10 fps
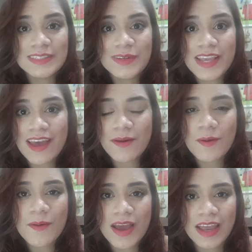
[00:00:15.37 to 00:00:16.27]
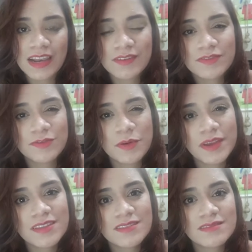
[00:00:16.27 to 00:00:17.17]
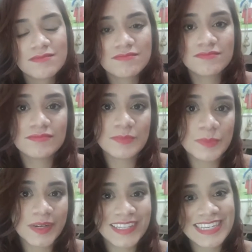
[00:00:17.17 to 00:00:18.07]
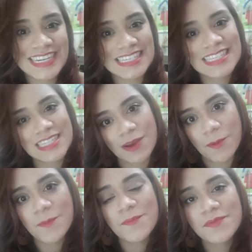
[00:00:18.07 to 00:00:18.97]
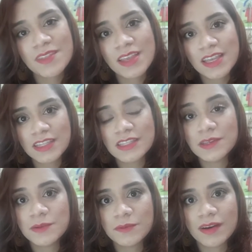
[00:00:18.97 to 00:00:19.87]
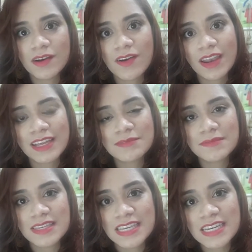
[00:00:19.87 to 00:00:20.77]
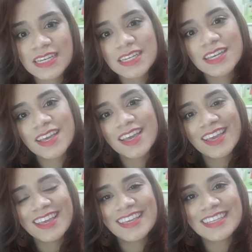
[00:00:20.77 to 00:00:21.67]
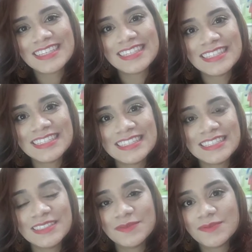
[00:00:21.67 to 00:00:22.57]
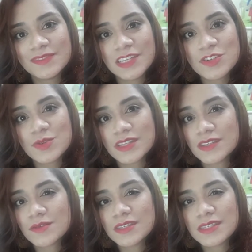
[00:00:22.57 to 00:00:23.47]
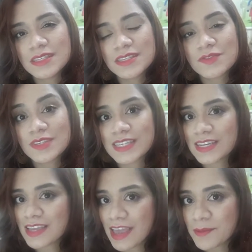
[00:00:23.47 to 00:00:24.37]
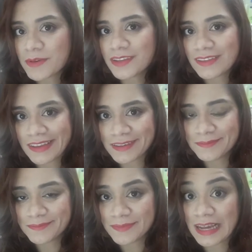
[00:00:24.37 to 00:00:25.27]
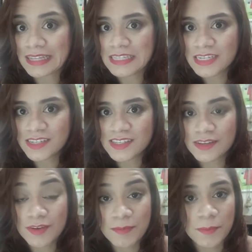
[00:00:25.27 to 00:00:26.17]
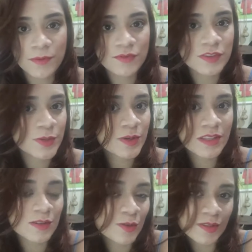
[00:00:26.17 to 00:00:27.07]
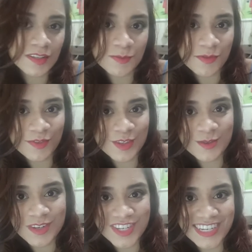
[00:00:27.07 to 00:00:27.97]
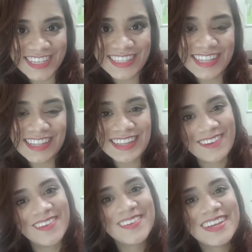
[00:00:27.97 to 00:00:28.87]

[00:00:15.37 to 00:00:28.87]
Nuriel, ela foi uma indicação de uma colega minha que desde o início dizia: se você quer aprender a dança, vá para a professora de todas as professoras de aqui de Natal.